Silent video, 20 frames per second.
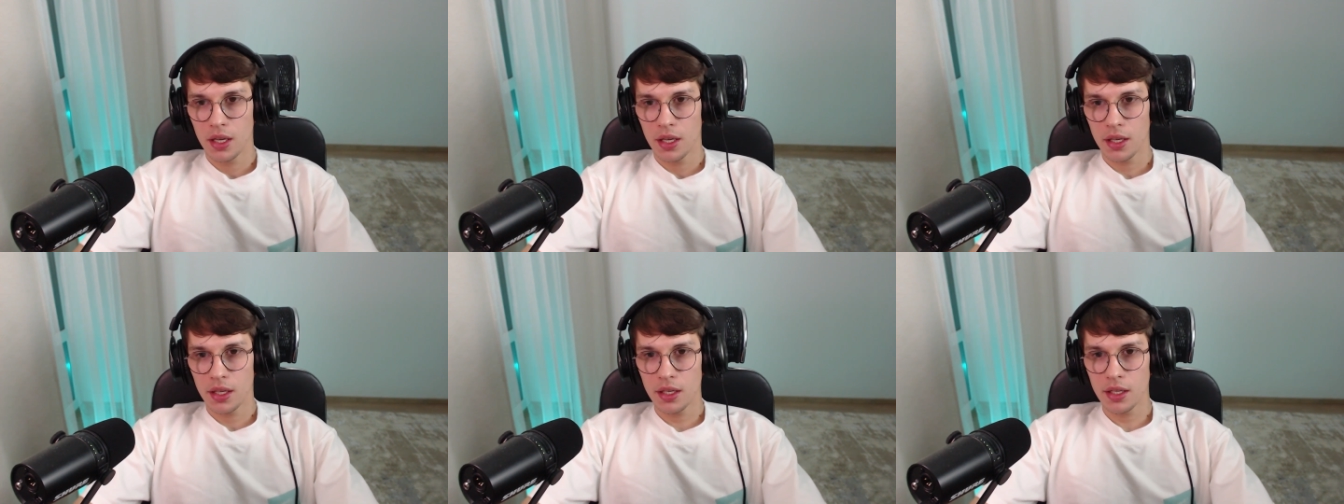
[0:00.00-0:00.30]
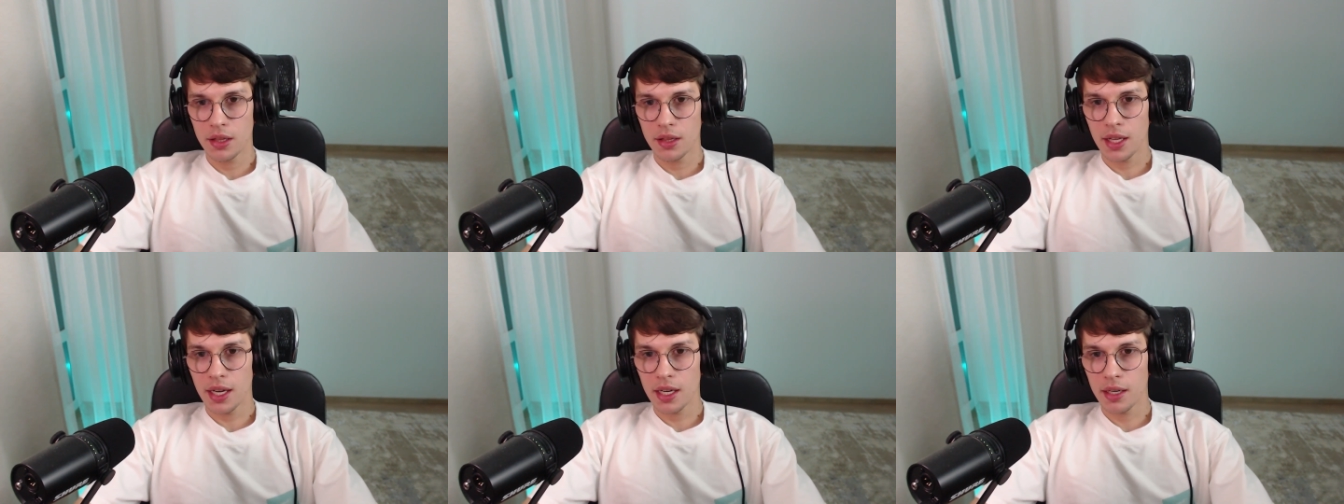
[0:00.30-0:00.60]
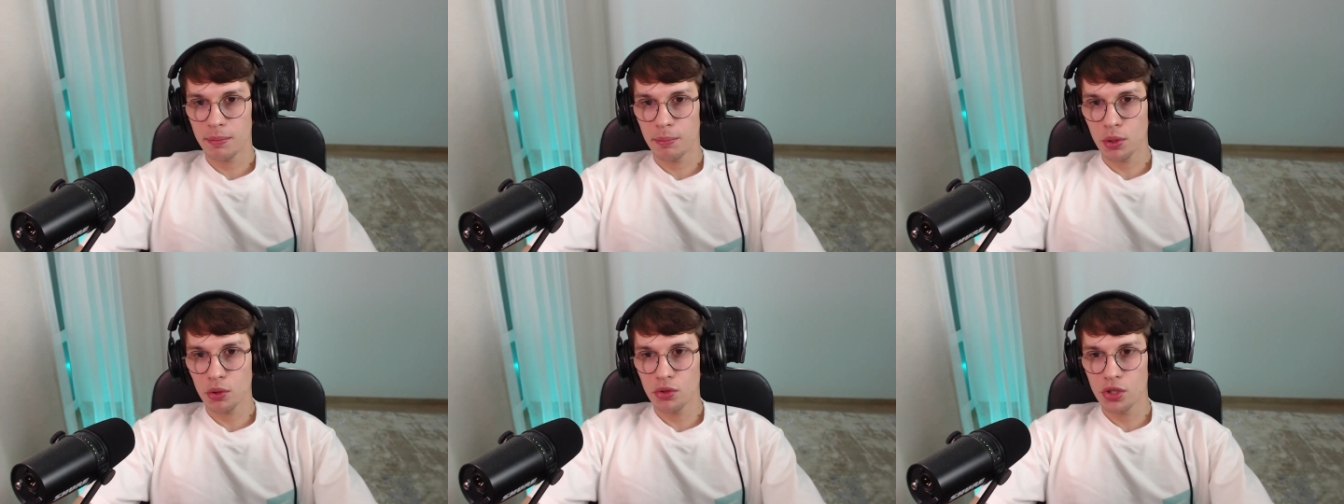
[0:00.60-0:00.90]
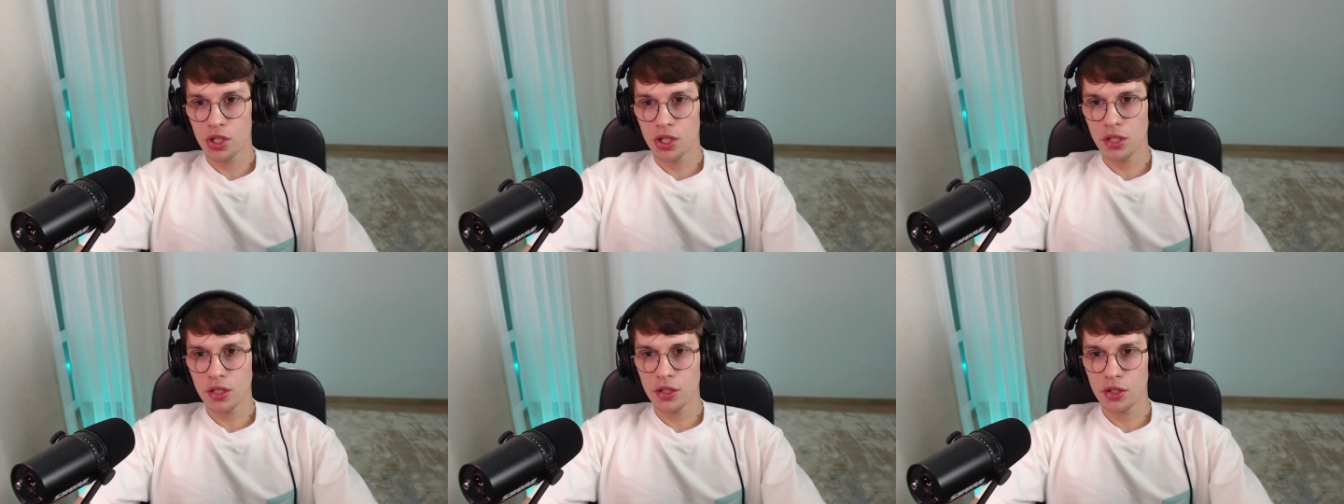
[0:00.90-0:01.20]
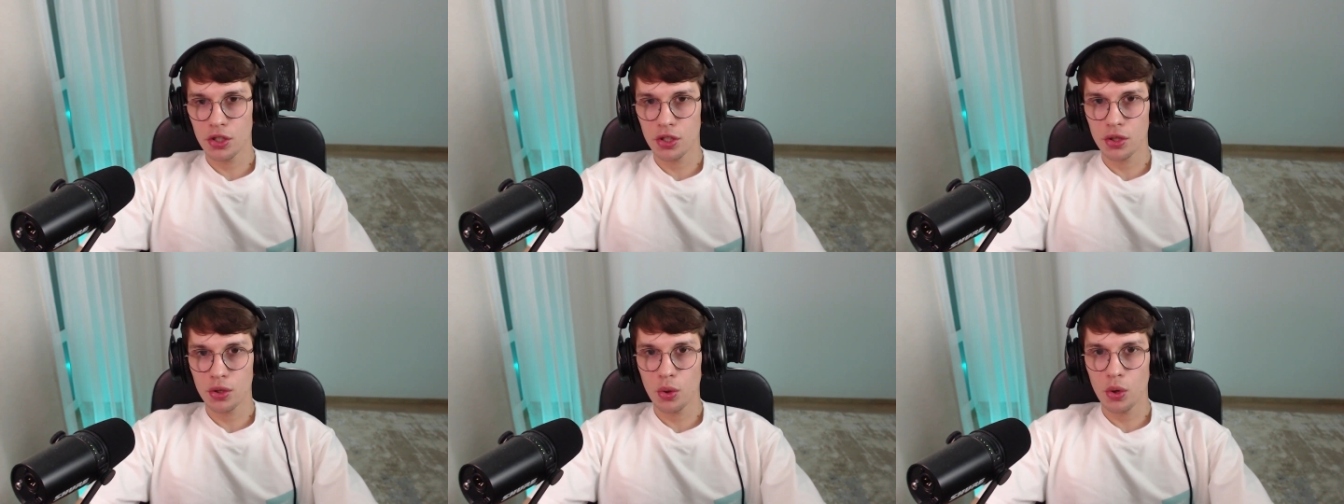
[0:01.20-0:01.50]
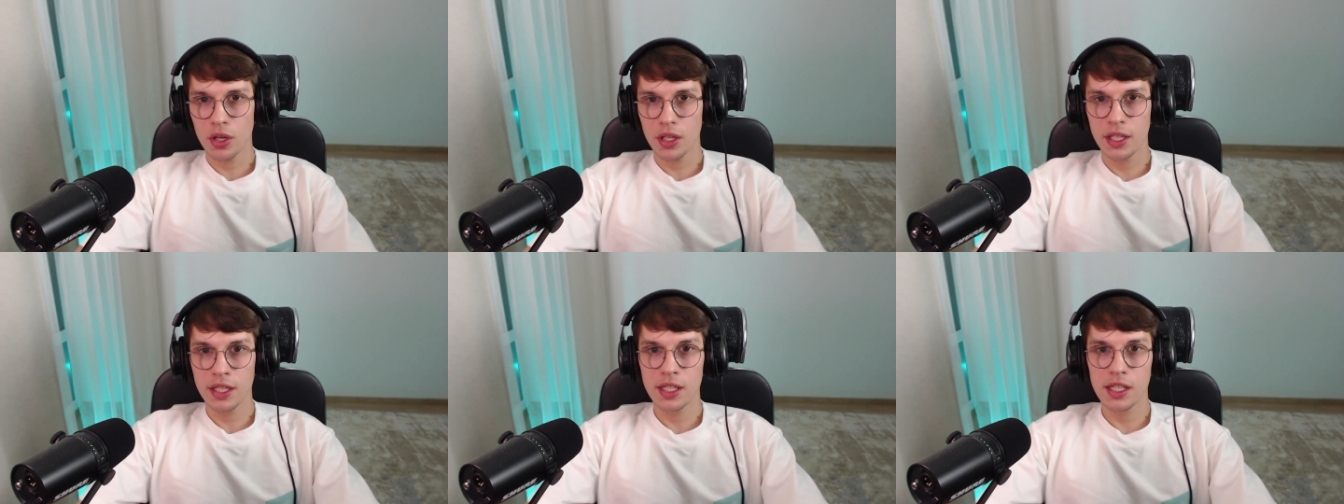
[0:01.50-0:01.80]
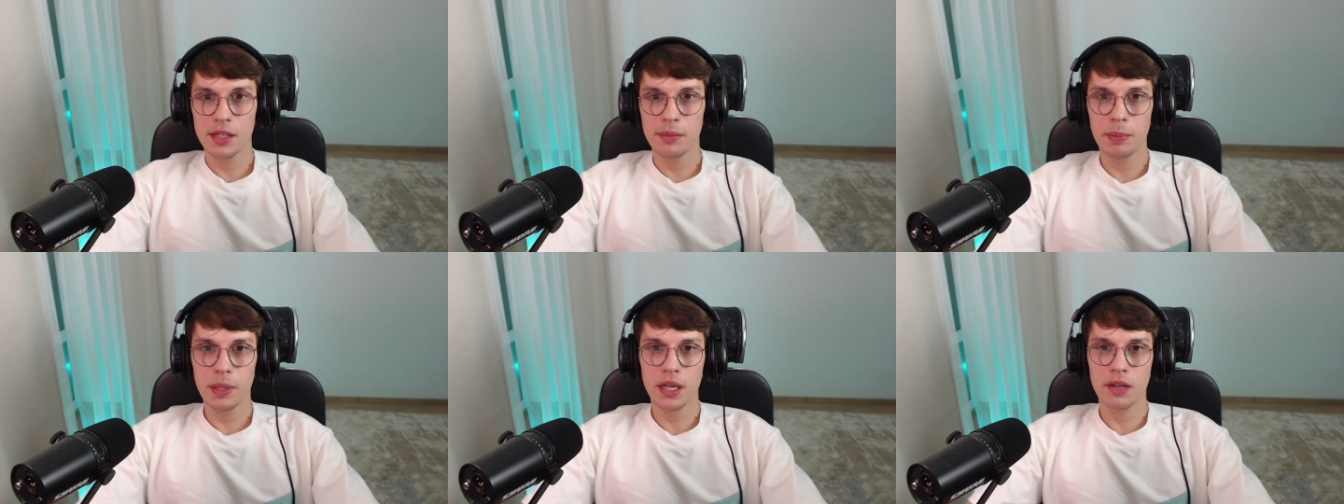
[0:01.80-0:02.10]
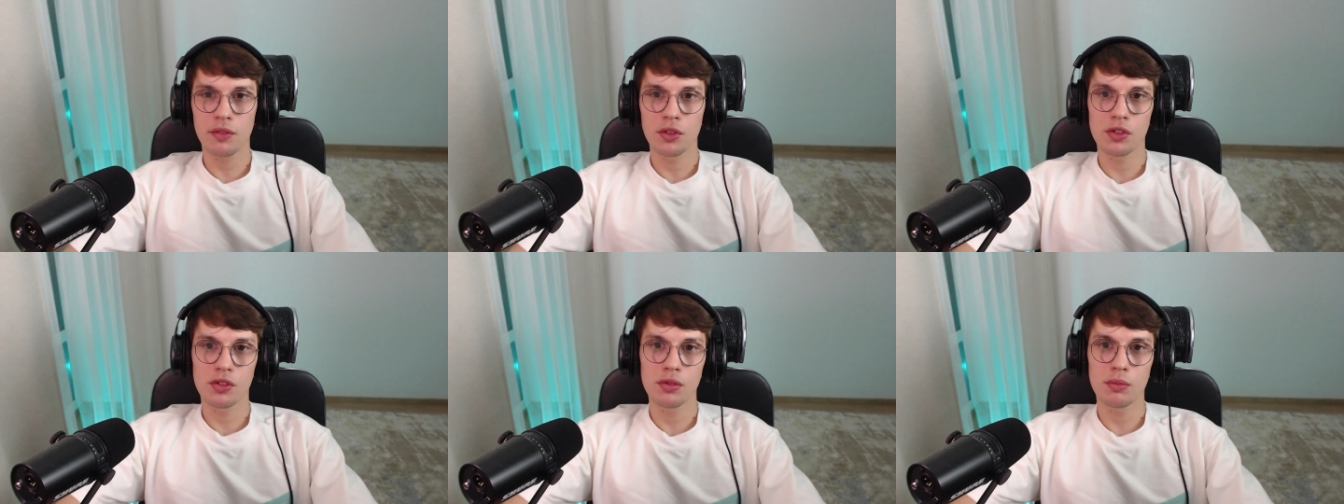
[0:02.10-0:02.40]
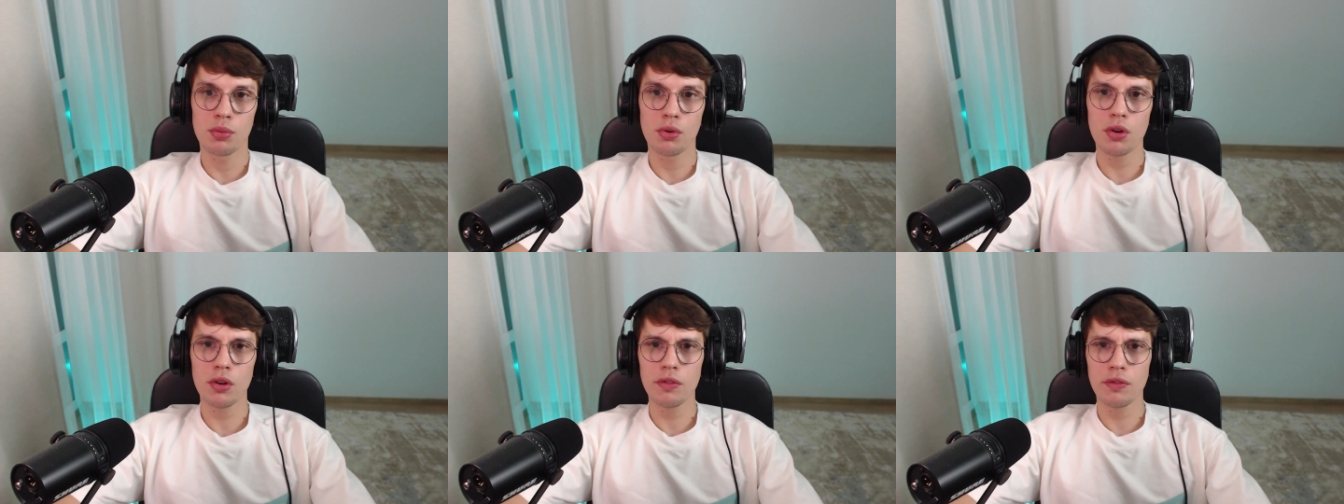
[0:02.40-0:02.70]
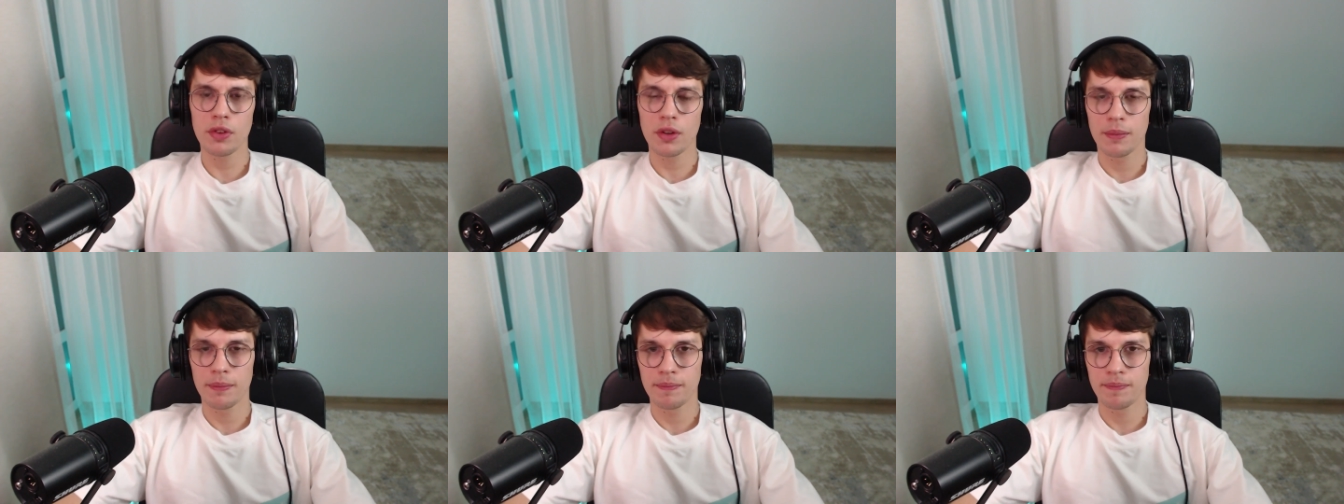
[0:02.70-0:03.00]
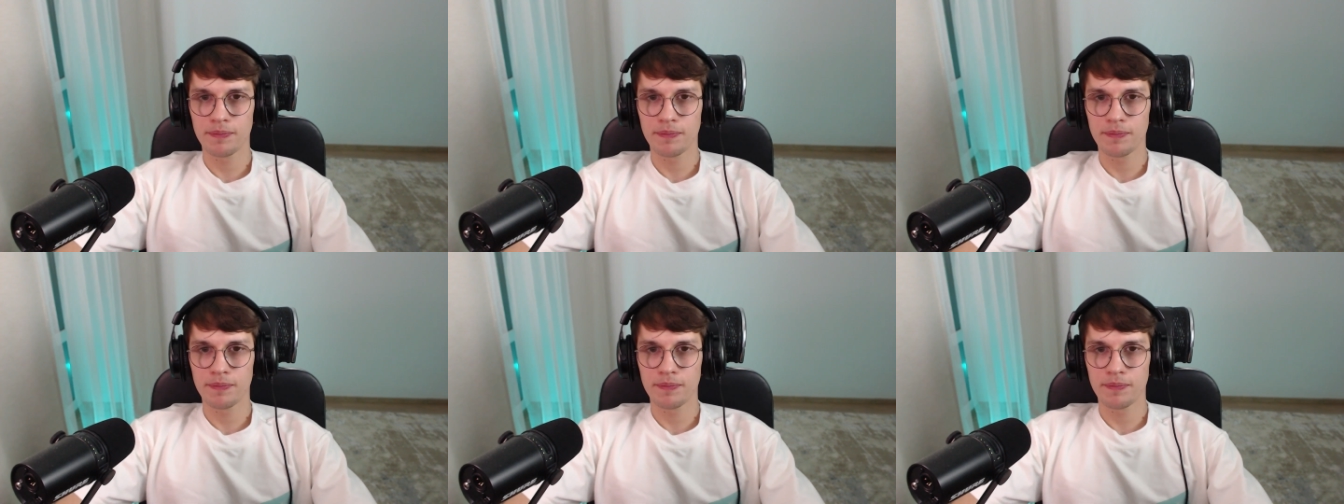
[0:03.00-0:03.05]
И так получилось, что один из первых зубов